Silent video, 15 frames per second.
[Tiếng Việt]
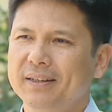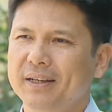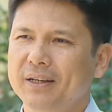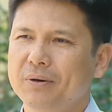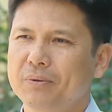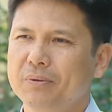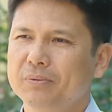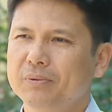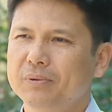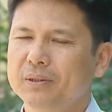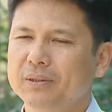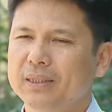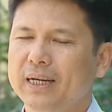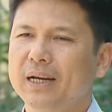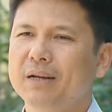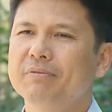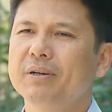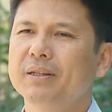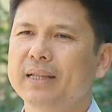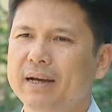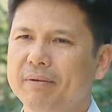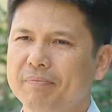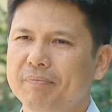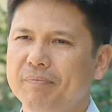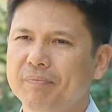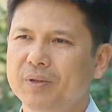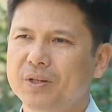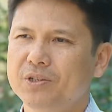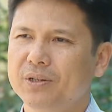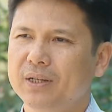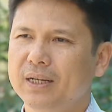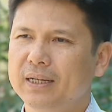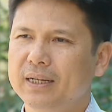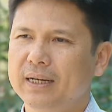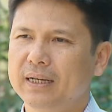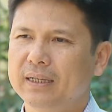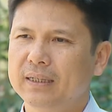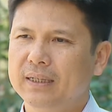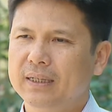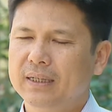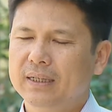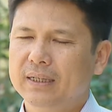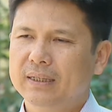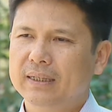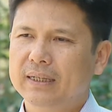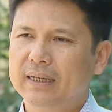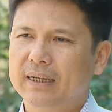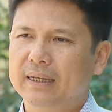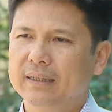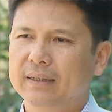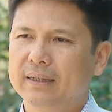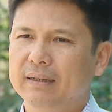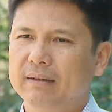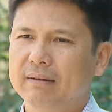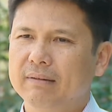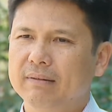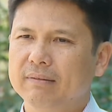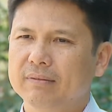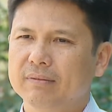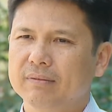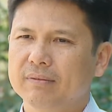thì nó cũng khá là phức tạp thế cho nên là là là